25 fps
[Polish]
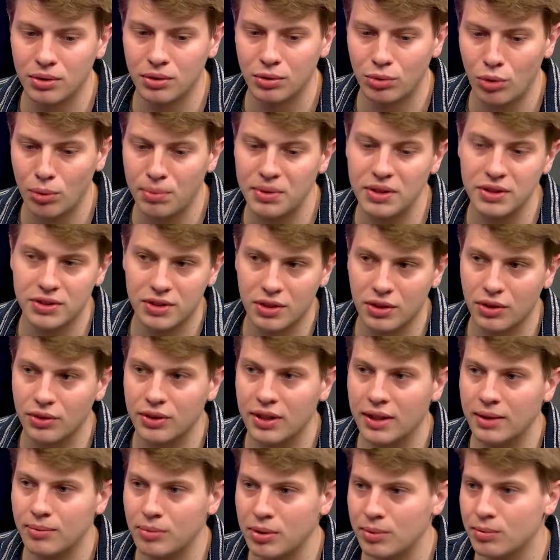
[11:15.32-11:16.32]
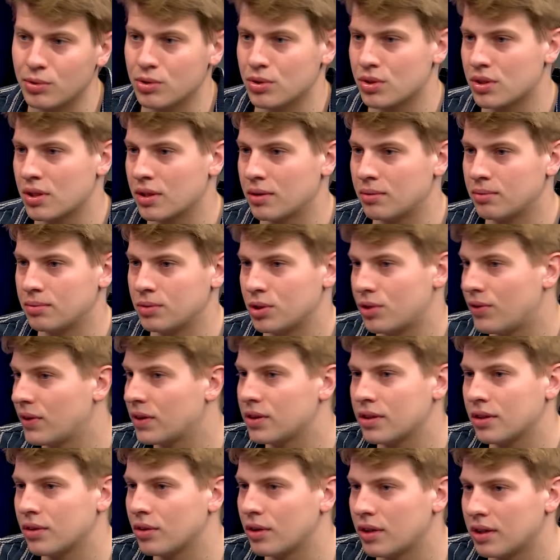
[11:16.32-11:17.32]
chłopiec Koda, mimo że
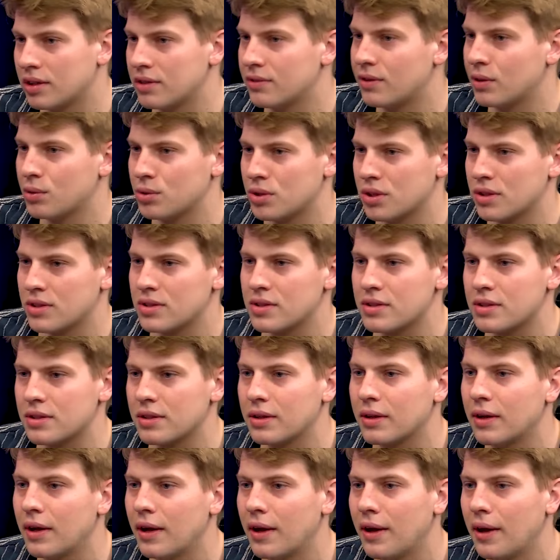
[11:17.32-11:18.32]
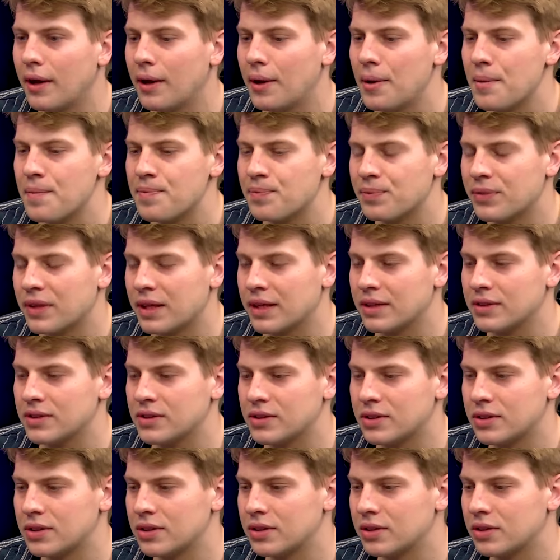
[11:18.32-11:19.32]
świetnie dogadywał się z,
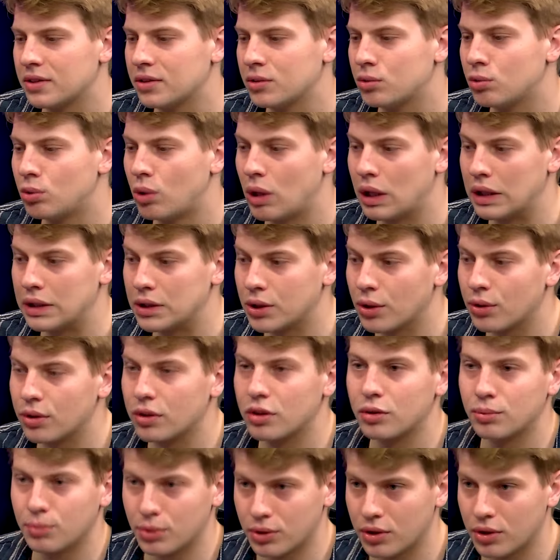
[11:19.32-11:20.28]
z głuchą aktorką, bo